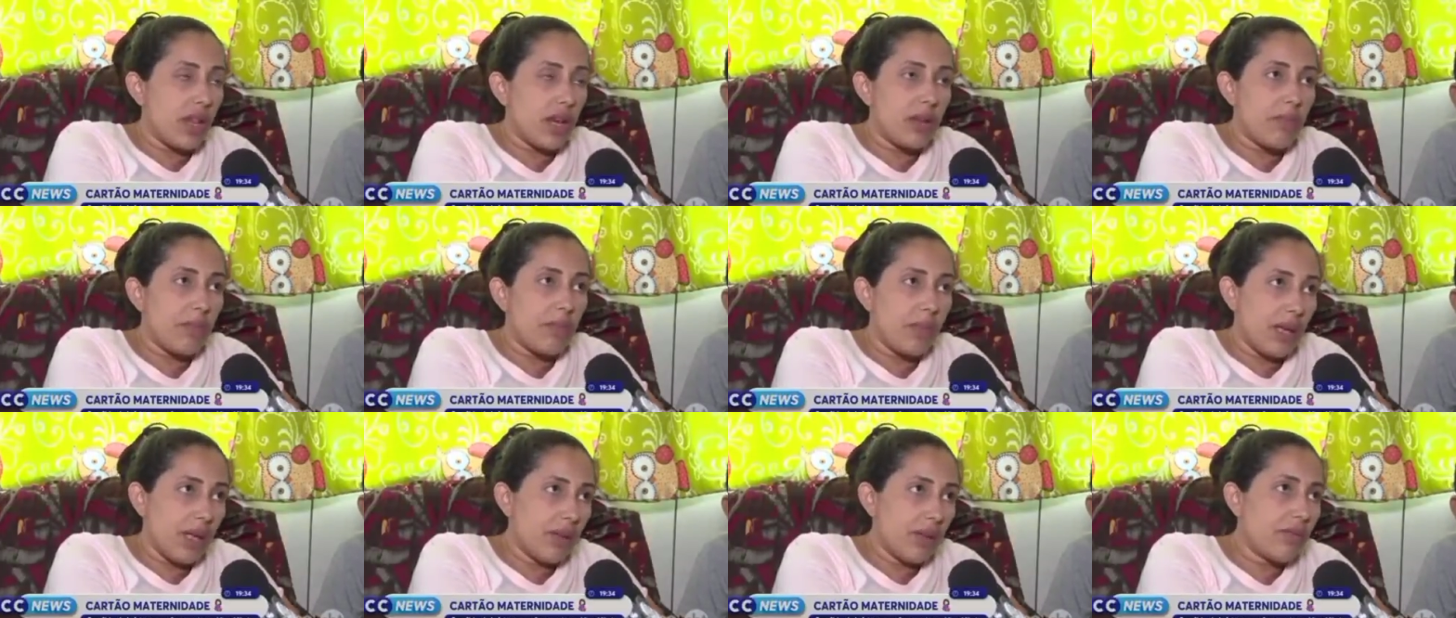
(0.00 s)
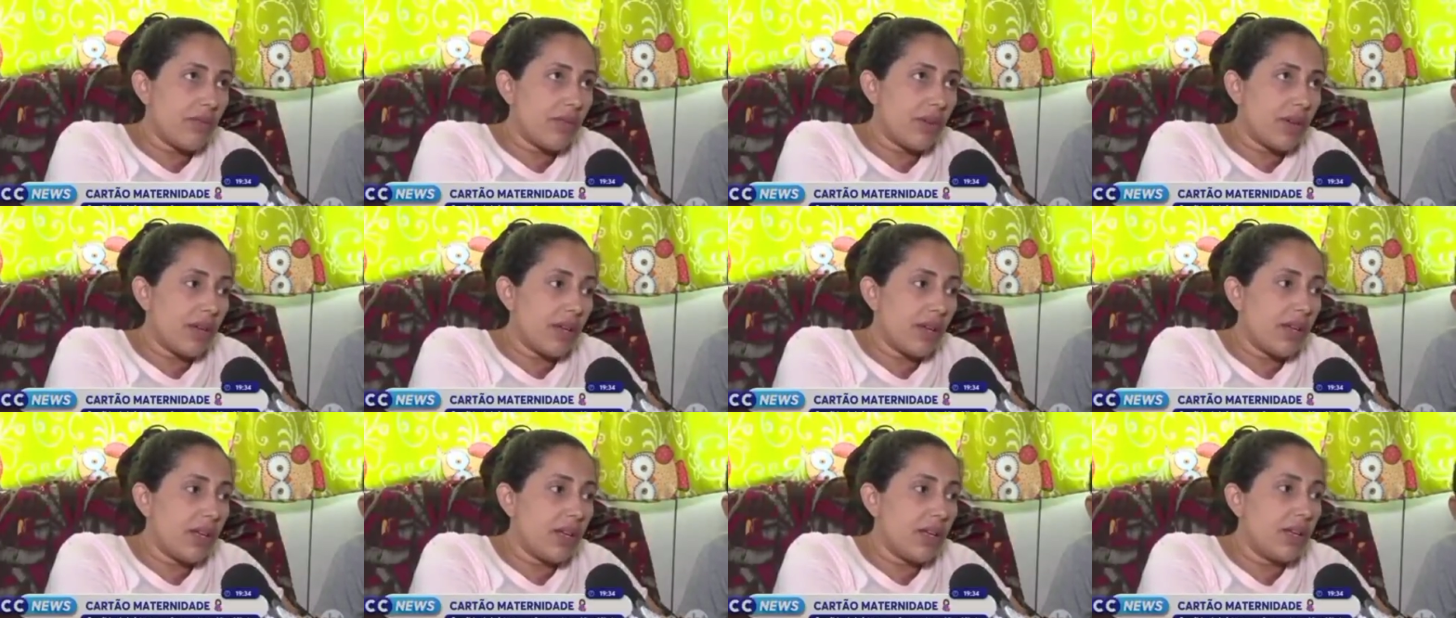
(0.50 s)
alimento,
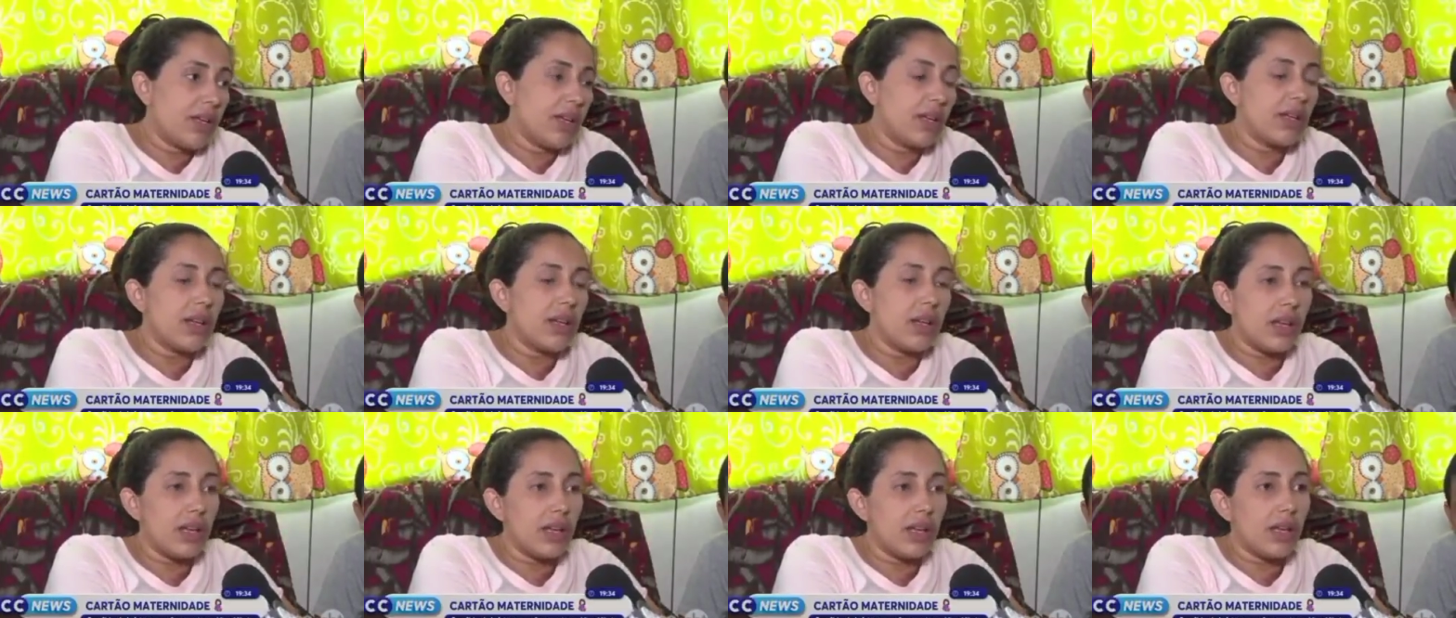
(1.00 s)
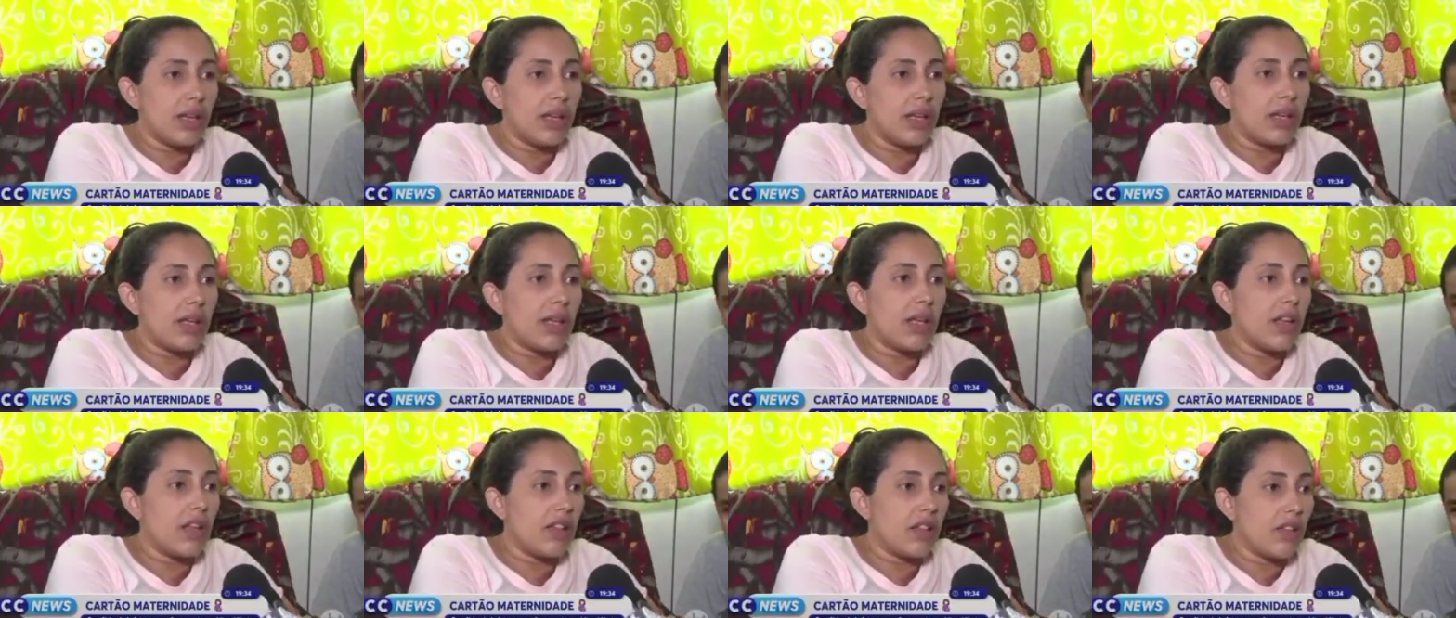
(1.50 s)
né?
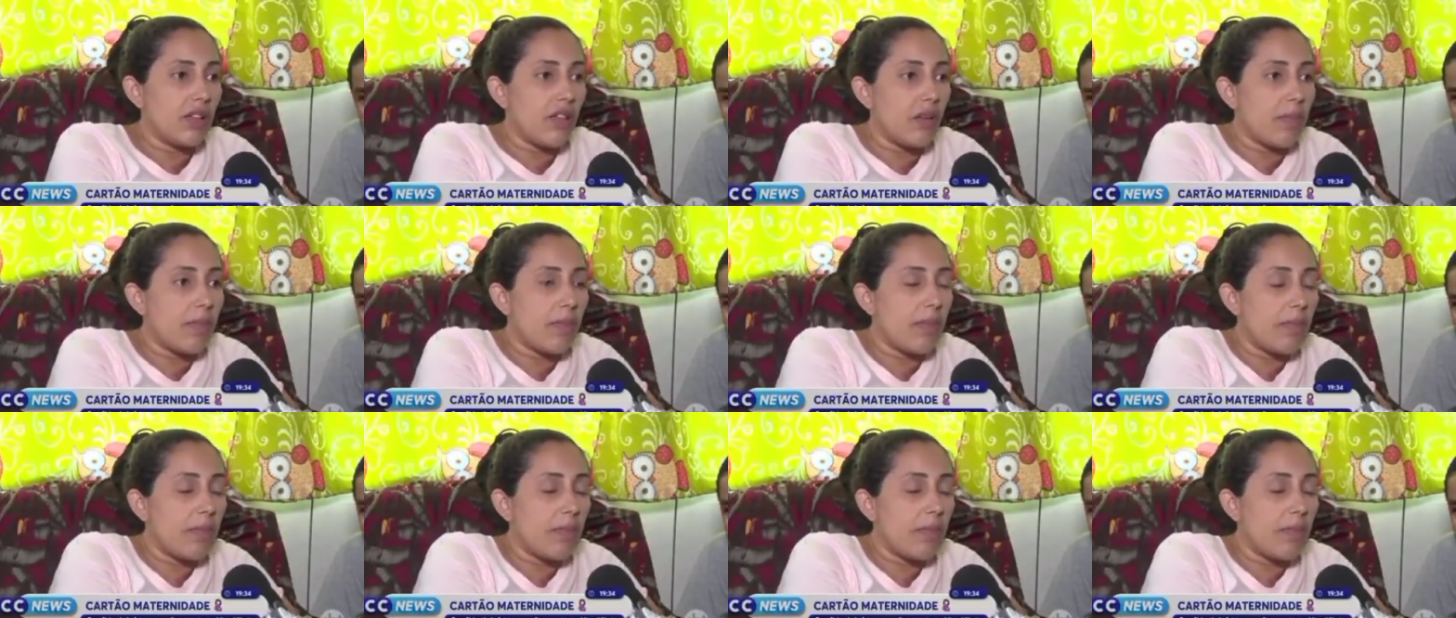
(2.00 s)
Que ele só